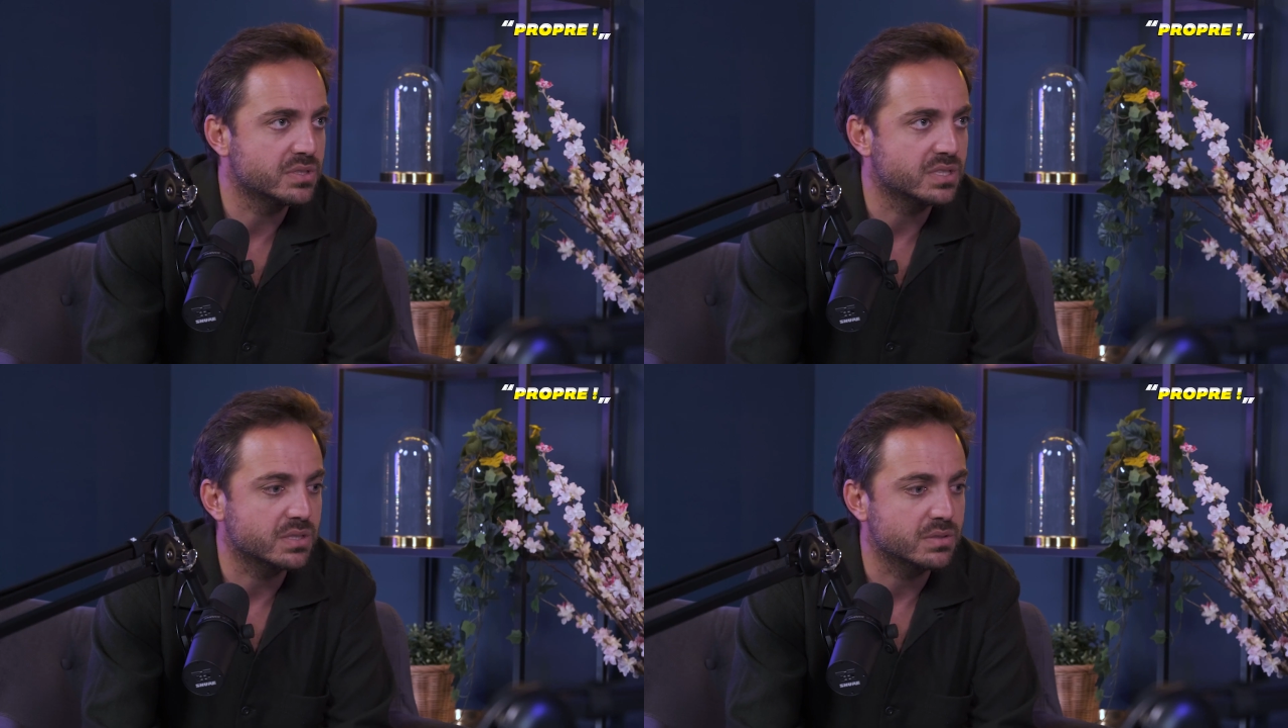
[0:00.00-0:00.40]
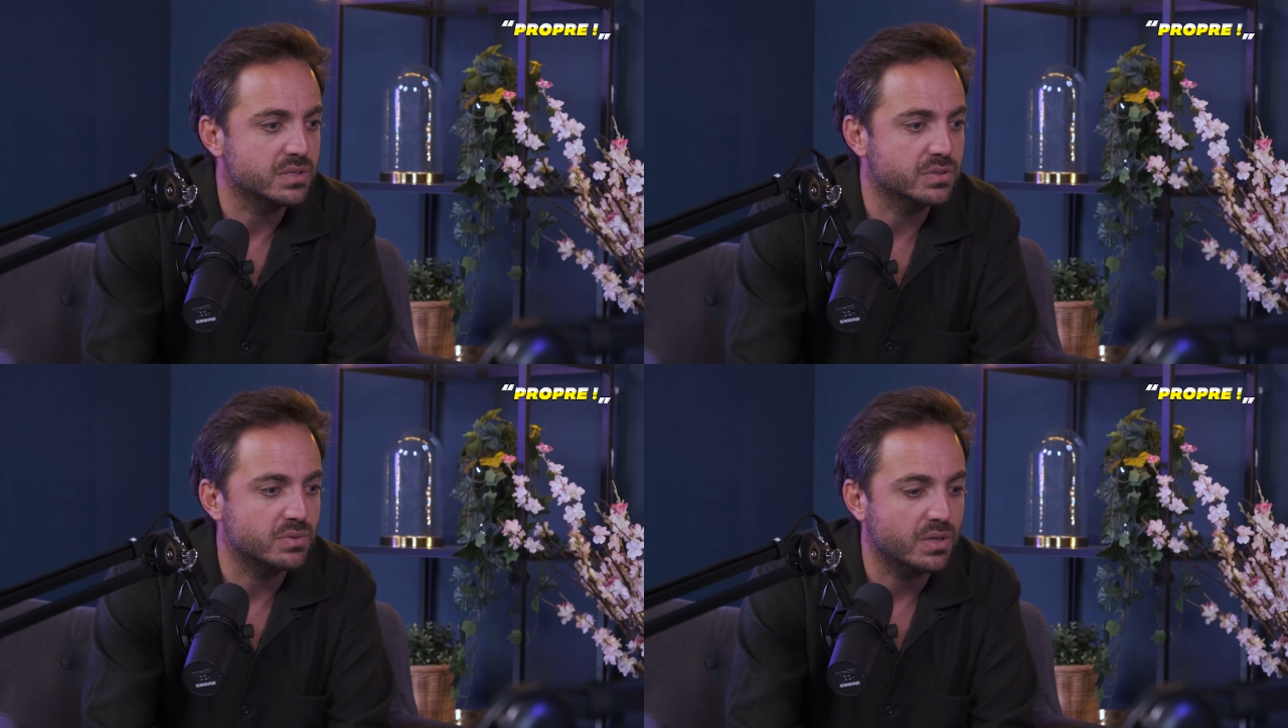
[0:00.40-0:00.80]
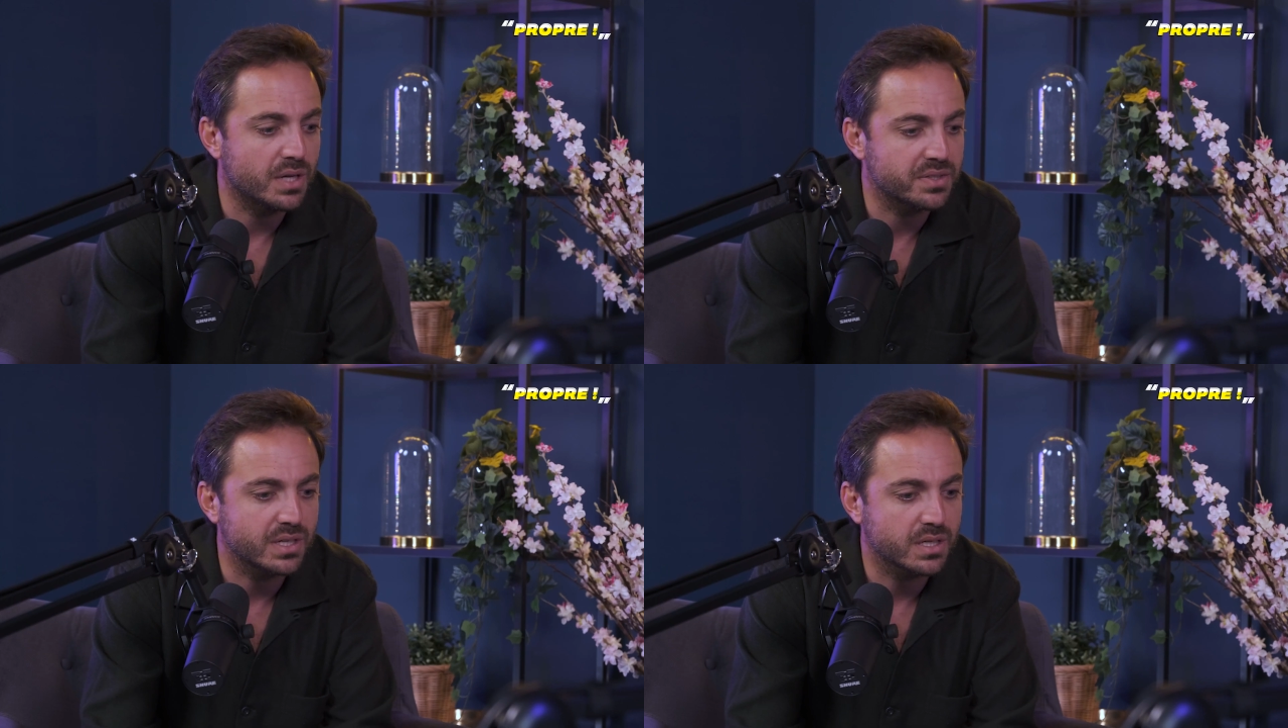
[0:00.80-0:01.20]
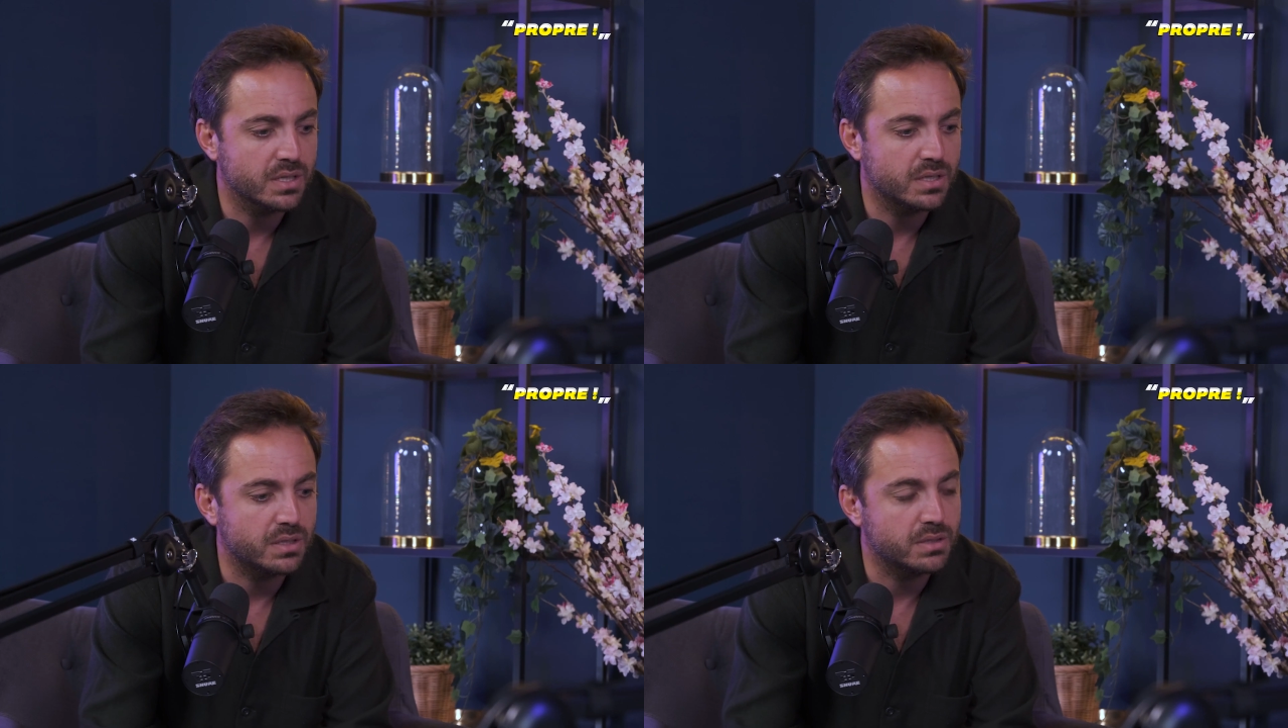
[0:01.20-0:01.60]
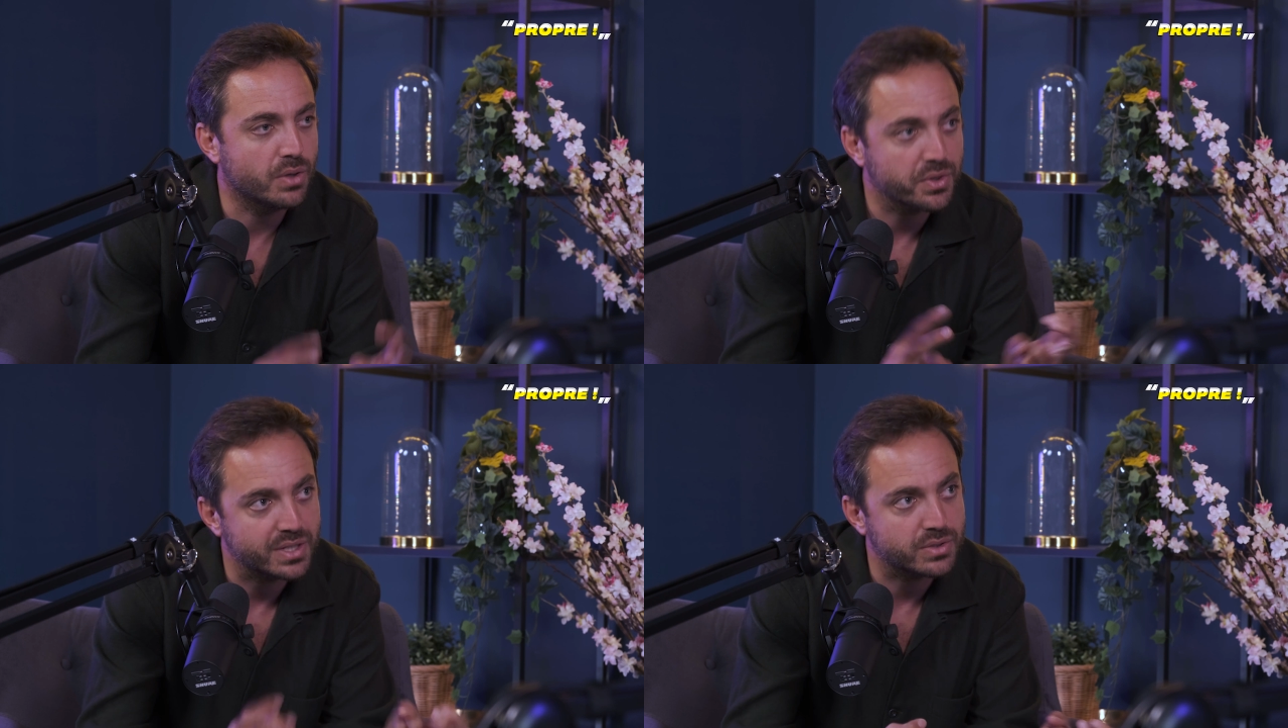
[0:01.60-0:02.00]
c'est qu'ils ont intégré un
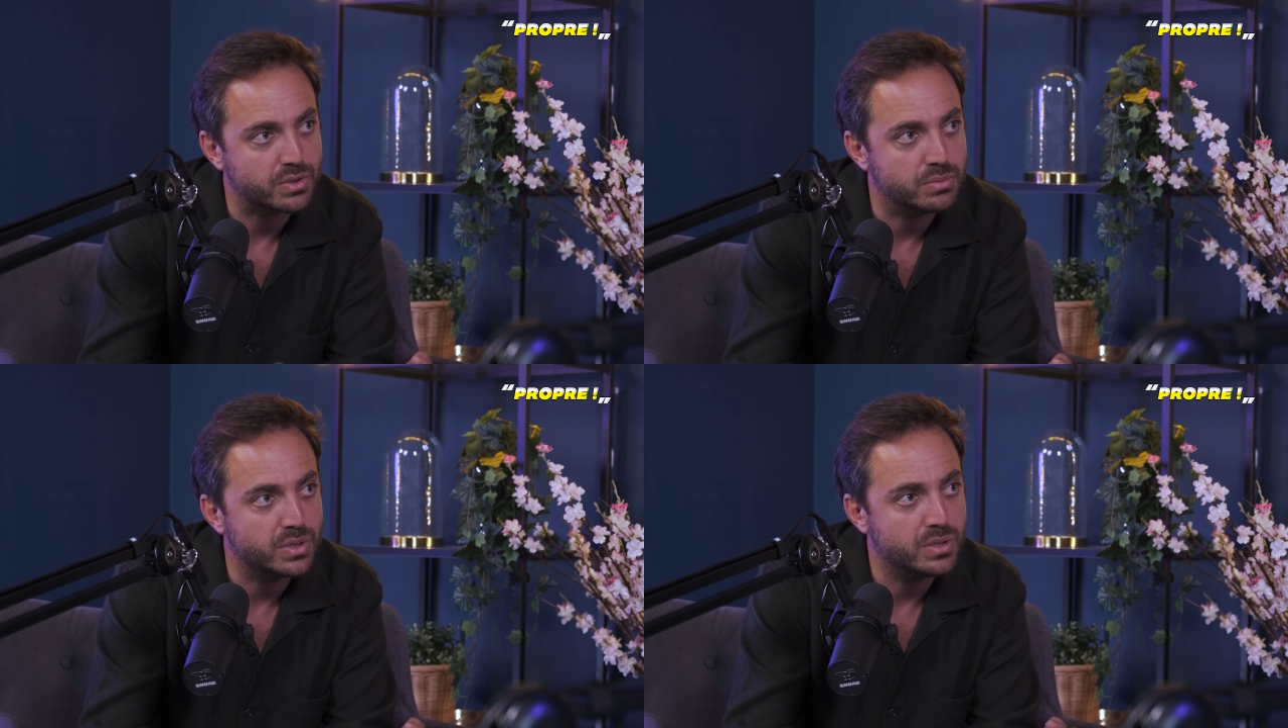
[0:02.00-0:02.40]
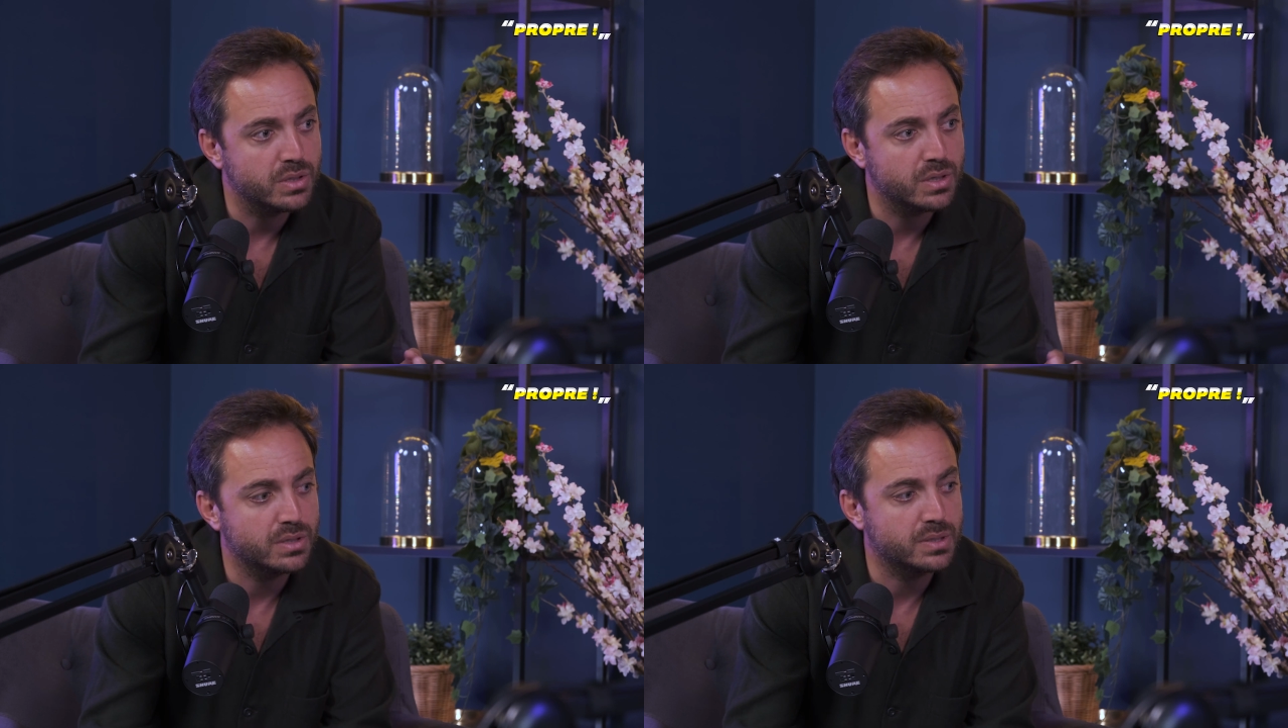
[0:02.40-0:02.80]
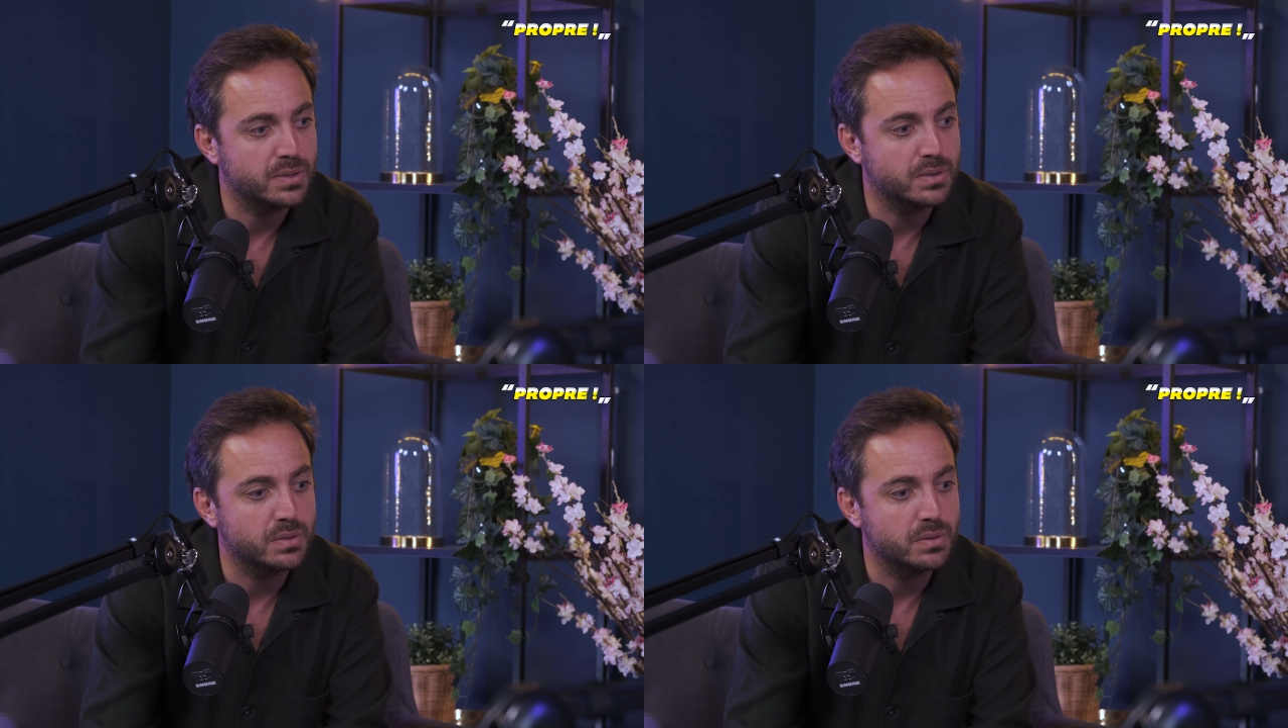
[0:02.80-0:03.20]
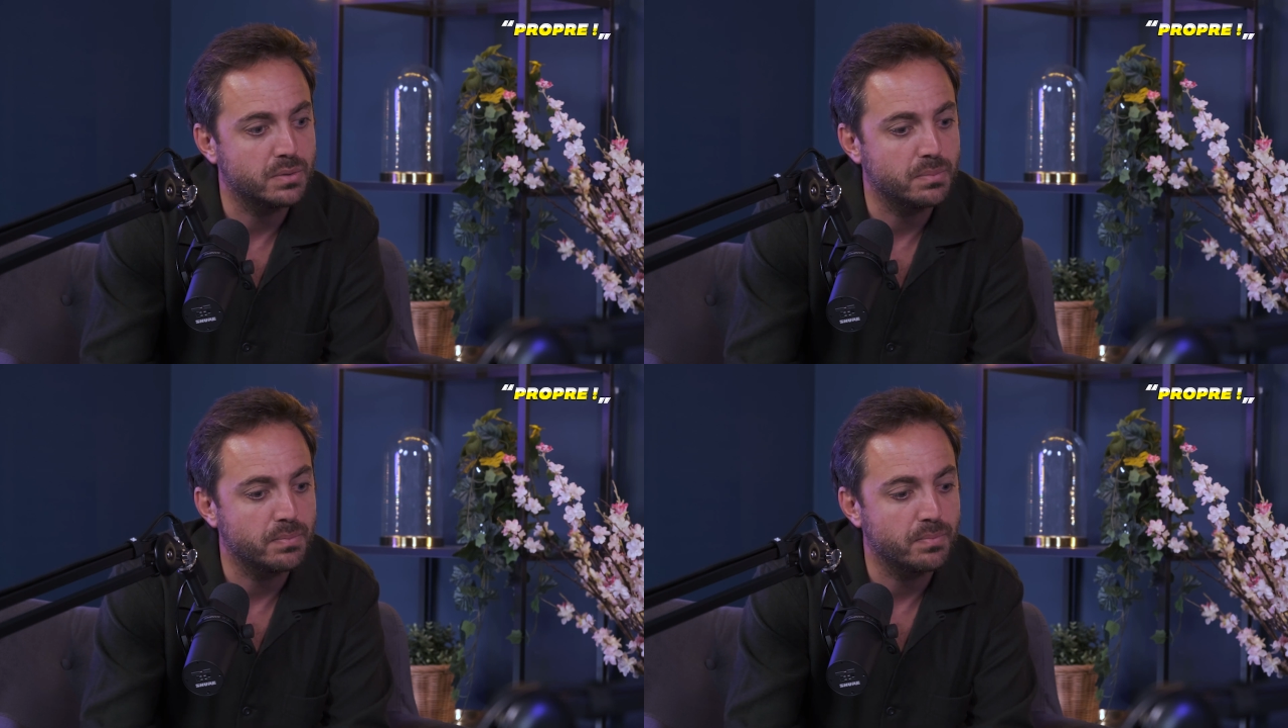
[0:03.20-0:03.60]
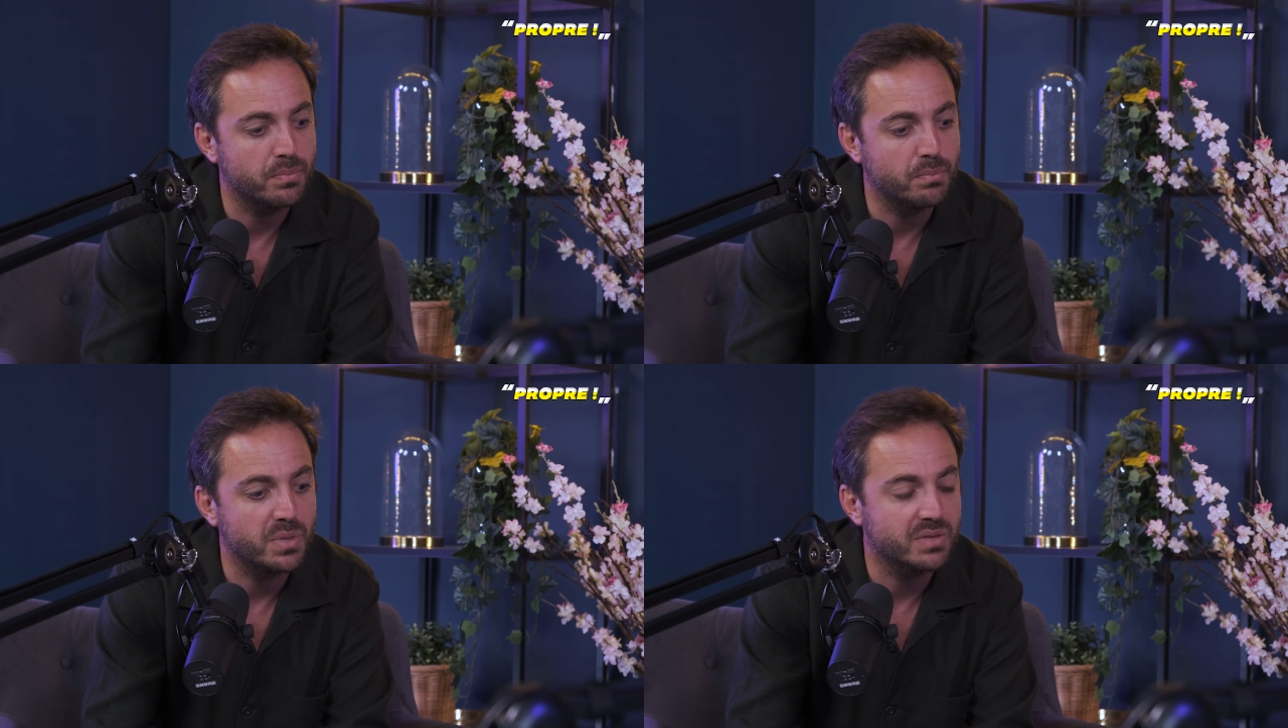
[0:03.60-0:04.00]
ordinateur de bord,
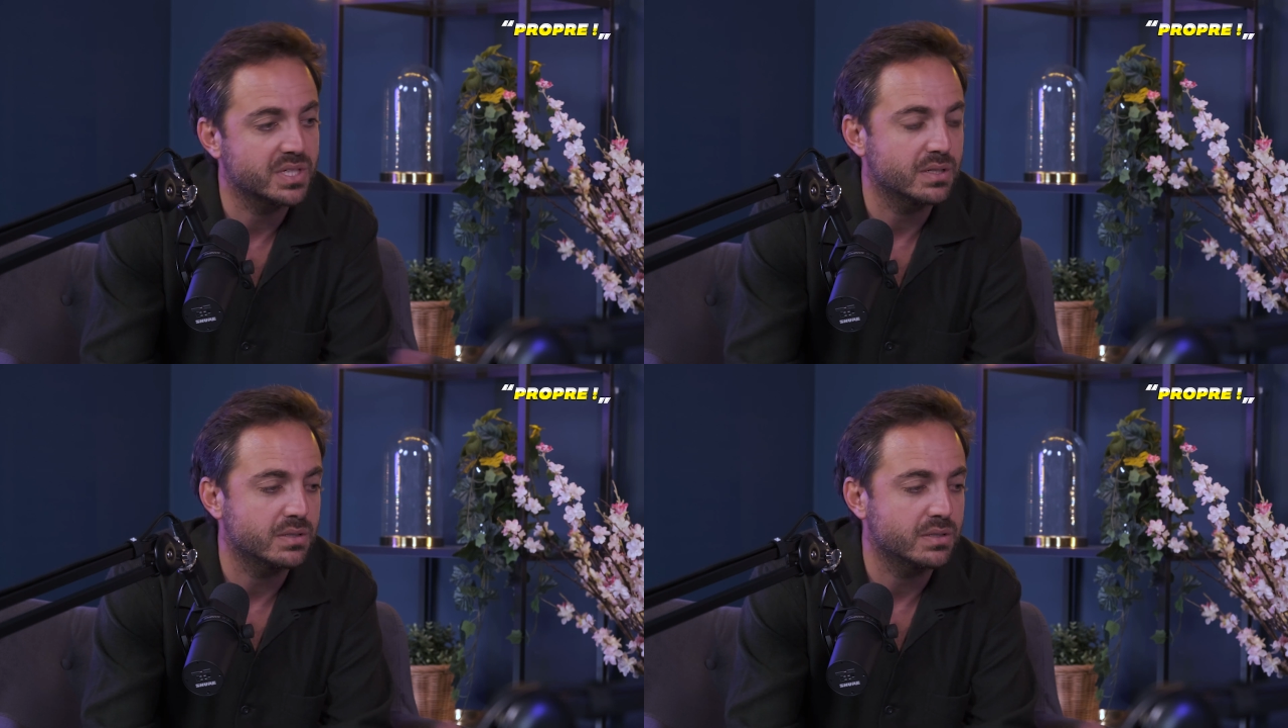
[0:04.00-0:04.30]
mais avec